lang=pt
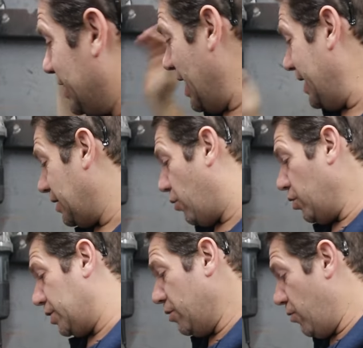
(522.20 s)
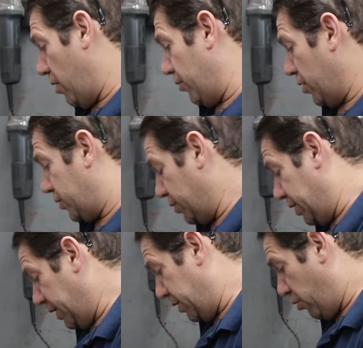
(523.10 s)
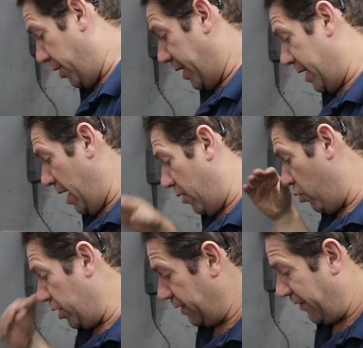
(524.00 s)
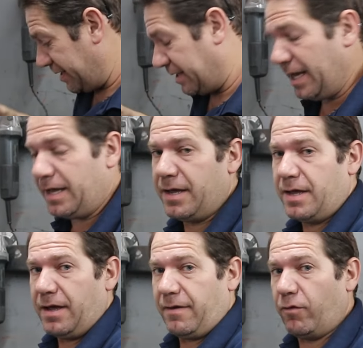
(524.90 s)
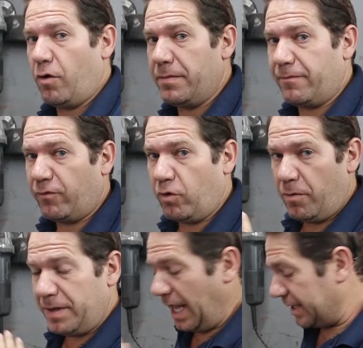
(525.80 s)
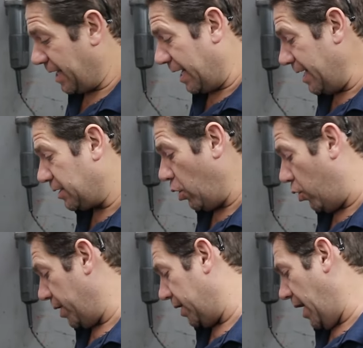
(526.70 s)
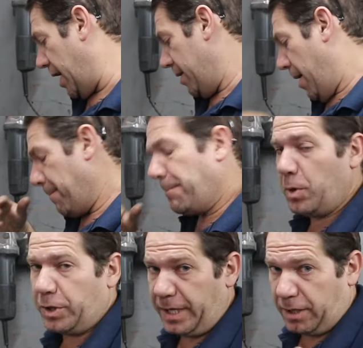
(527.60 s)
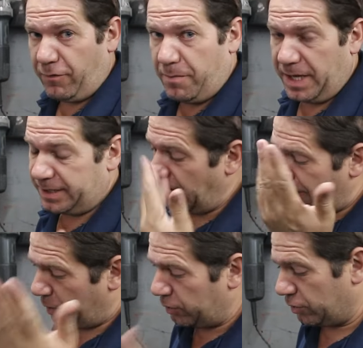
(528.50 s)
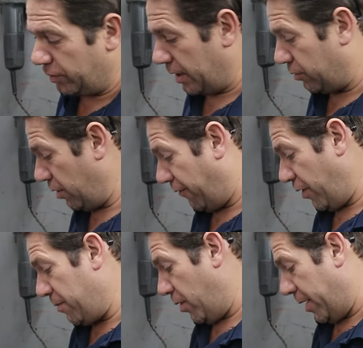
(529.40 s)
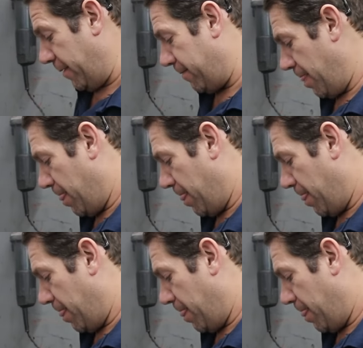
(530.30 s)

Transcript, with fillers: gente continuar o nosso dia de correria, hoje vai ser... Vou, vou me lascar na solda, tá? Por que, que eu vou me lascar? Porque o soldador foi embora.